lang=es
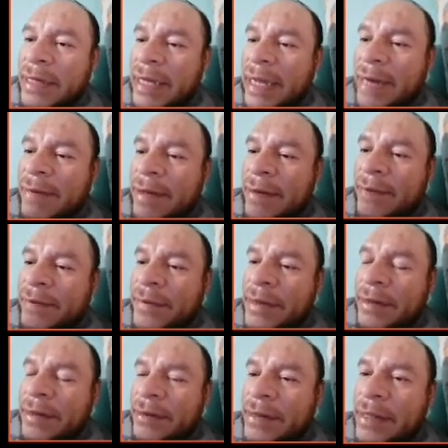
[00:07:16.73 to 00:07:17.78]
El b,
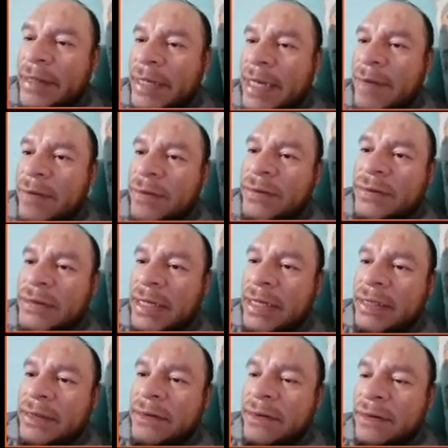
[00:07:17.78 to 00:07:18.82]
tendríamos
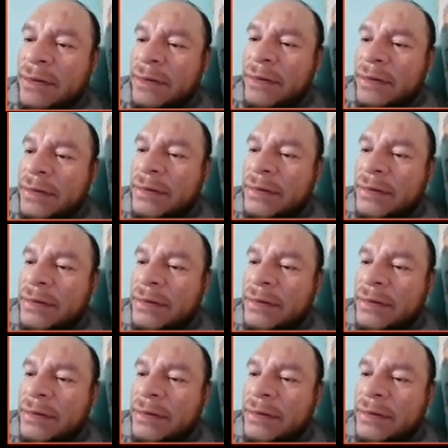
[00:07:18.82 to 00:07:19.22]
6, ¿no?